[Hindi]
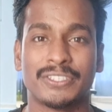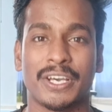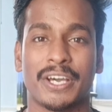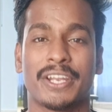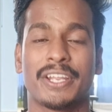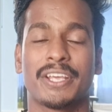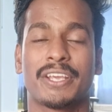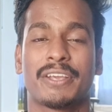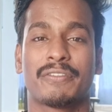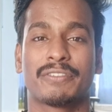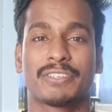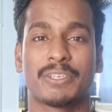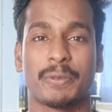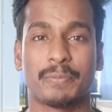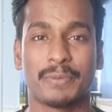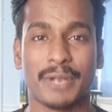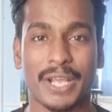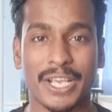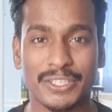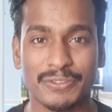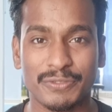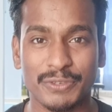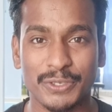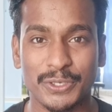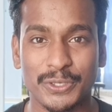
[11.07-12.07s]
सारे
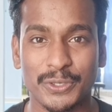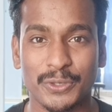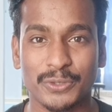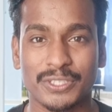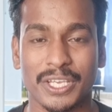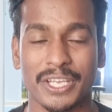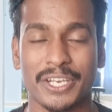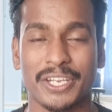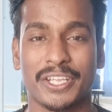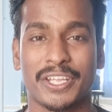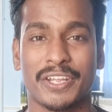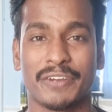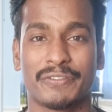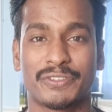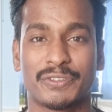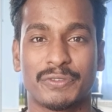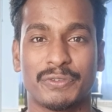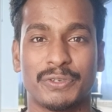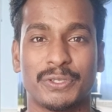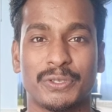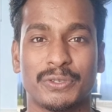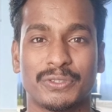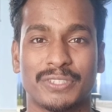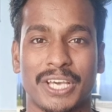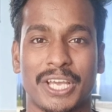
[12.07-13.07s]
सरप्राइज़ वीडियो सारे गिफ्ट्स
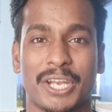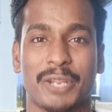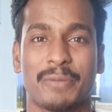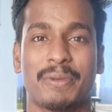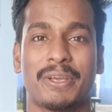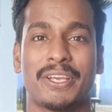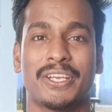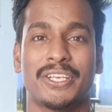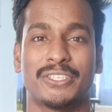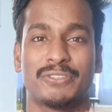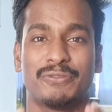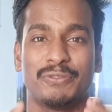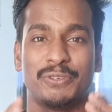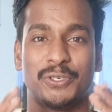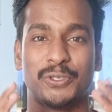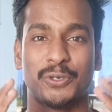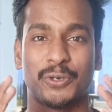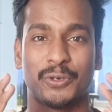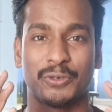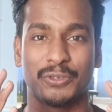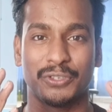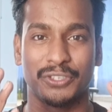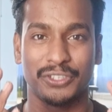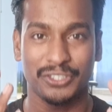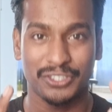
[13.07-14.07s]
वीडियो सारे मैं इस
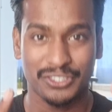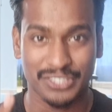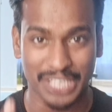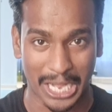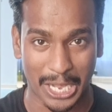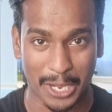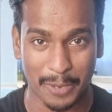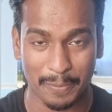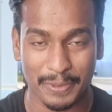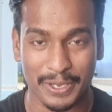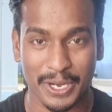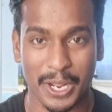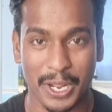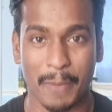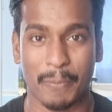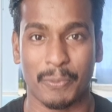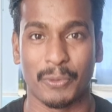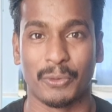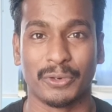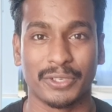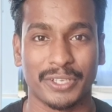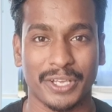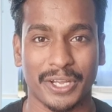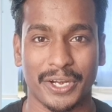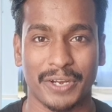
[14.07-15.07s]
वीडियो इस चैनल पर
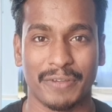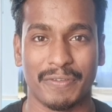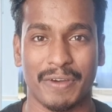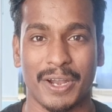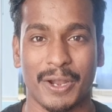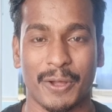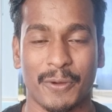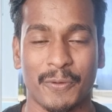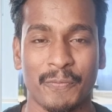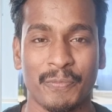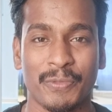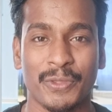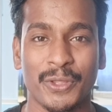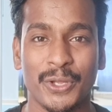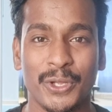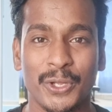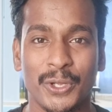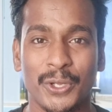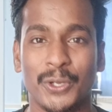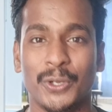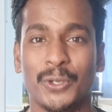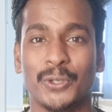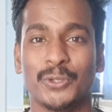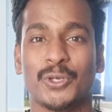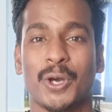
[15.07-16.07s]
अपलोड करने वाला हूँ
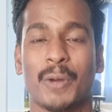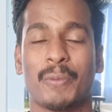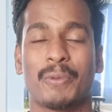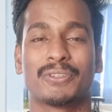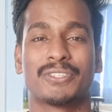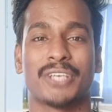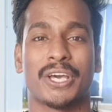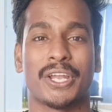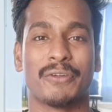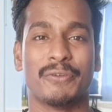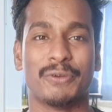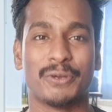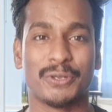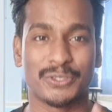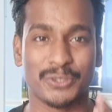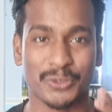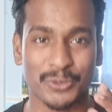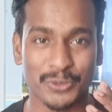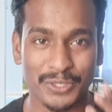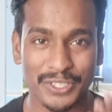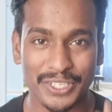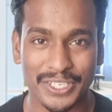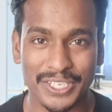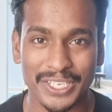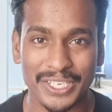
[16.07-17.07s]
तो आप लोग सारे वीडियो
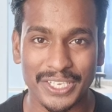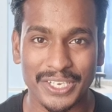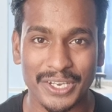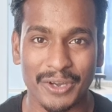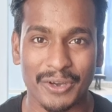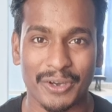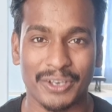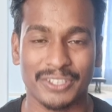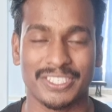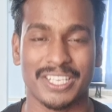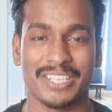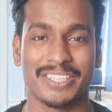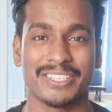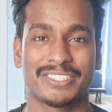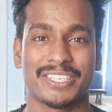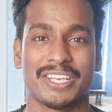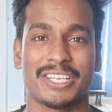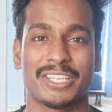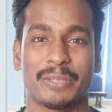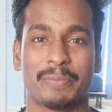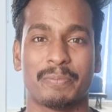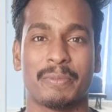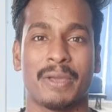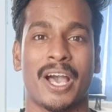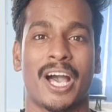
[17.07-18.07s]
ज़रूर देखिएगा और साथ ही
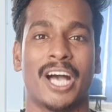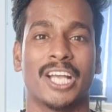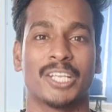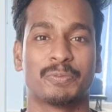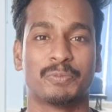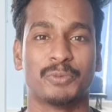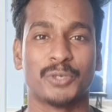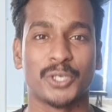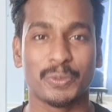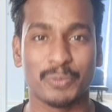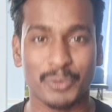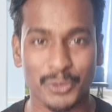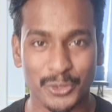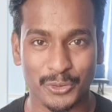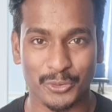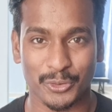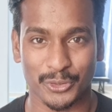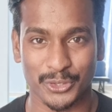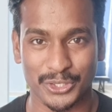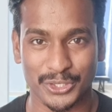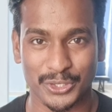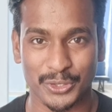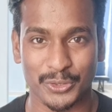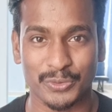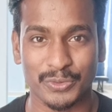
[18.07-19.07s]
साथ मैं आज पूरी पूरी
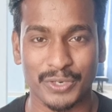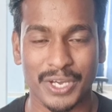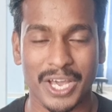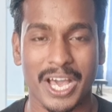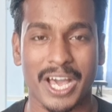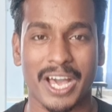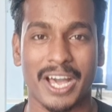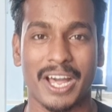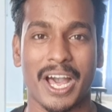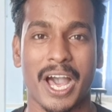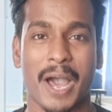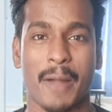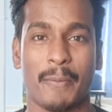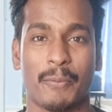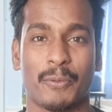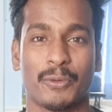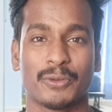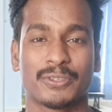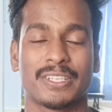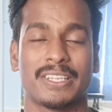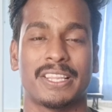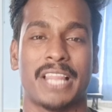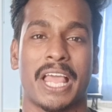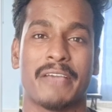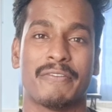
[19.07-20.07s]
कोशिश करूँगा आप
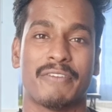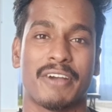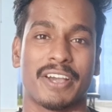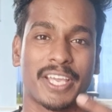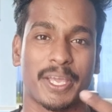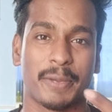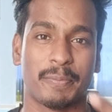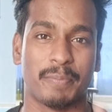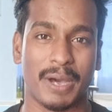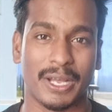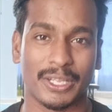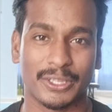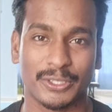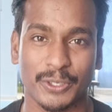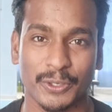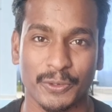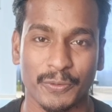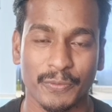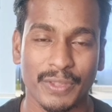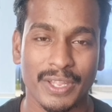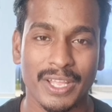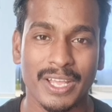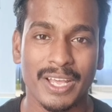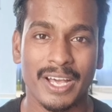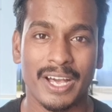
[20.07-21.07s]
लोग से लाइव आके बात
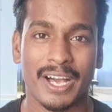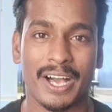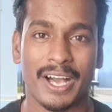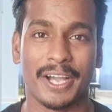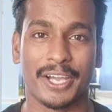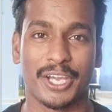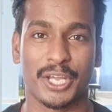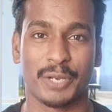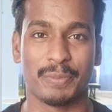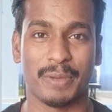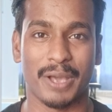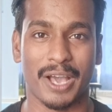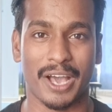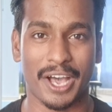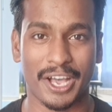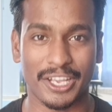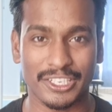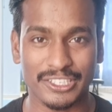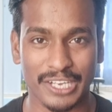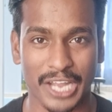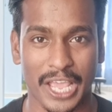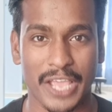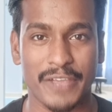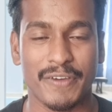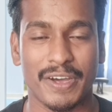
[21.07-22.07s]
करूँ अगर मैं
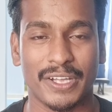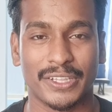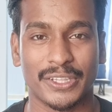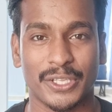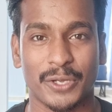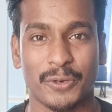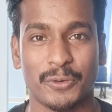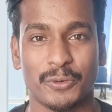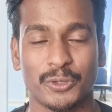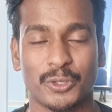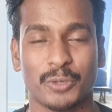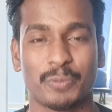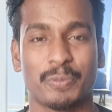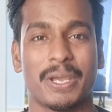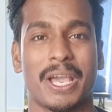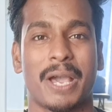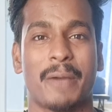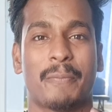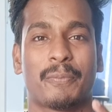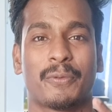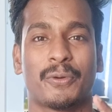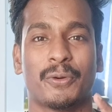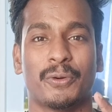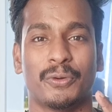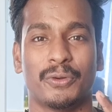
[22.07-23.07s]
आज लाइव आता हूँ तो मैं
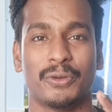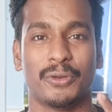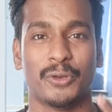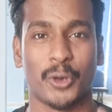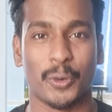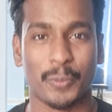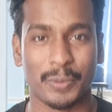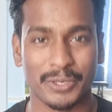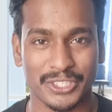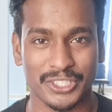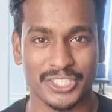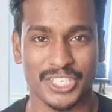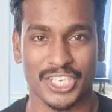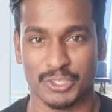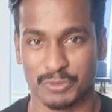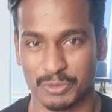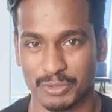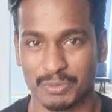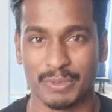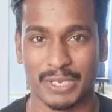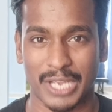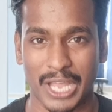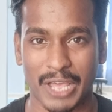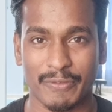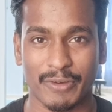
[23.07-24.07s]
आपको नौ बजे के
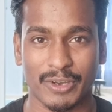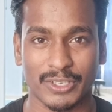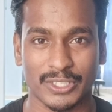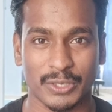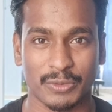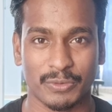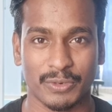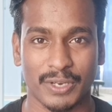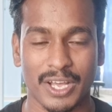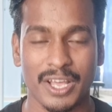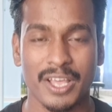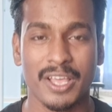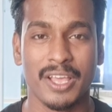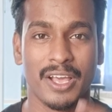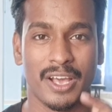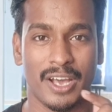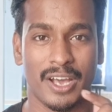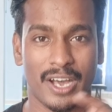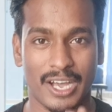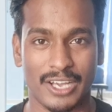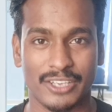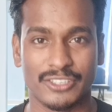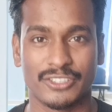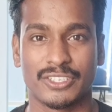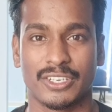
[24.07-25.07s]
आसपास मैं लाइव आ जाऊँगा
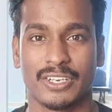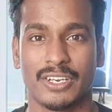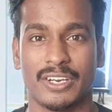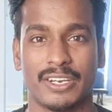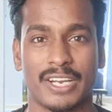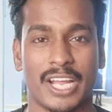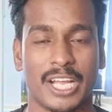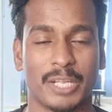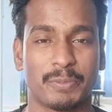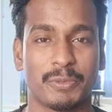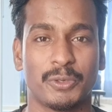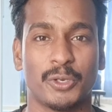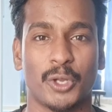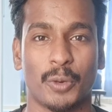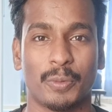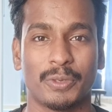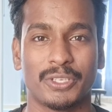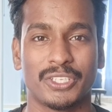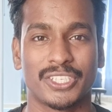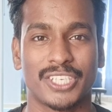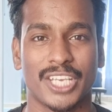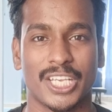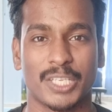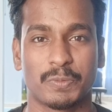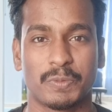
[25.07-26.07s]
आज रात में नौ
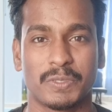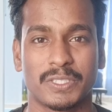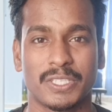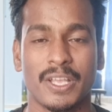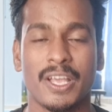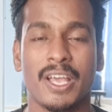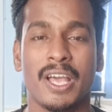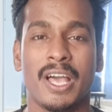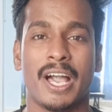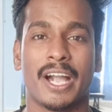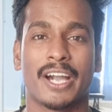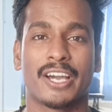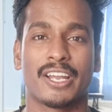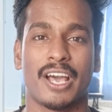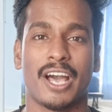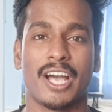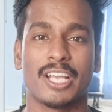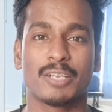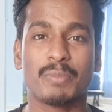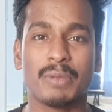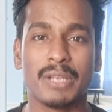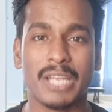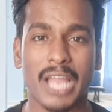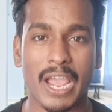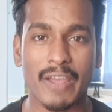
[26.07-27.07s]
बजे के आसपास अगर
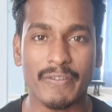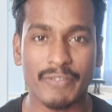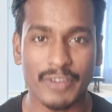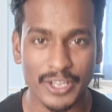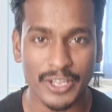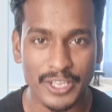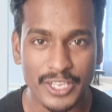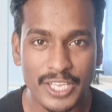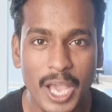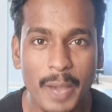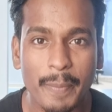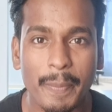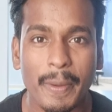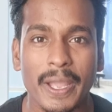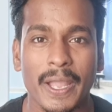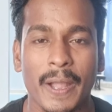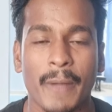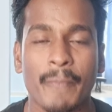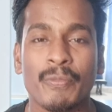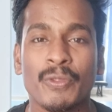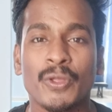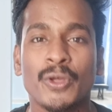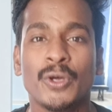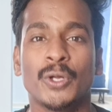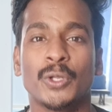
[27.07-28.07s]
आज मैं लाइव नहीं आ
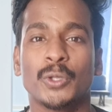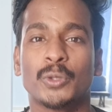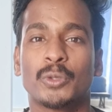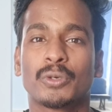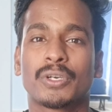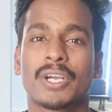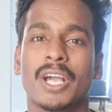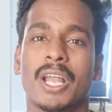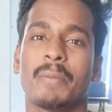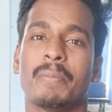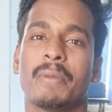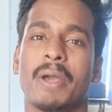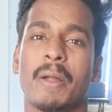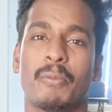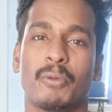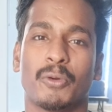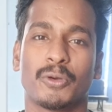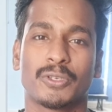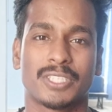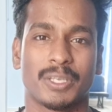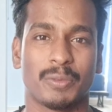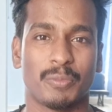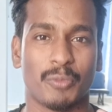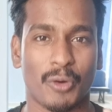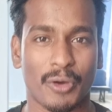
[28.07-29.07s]
पाया तो कल मैं आप
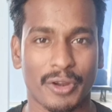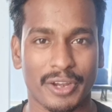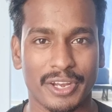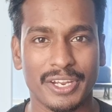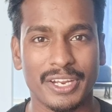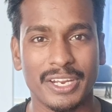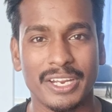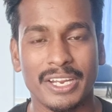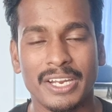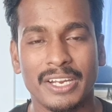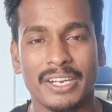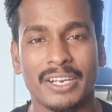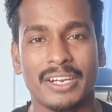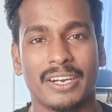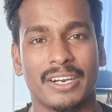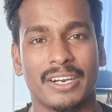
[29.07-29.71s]
लोगों से मॉर्निंग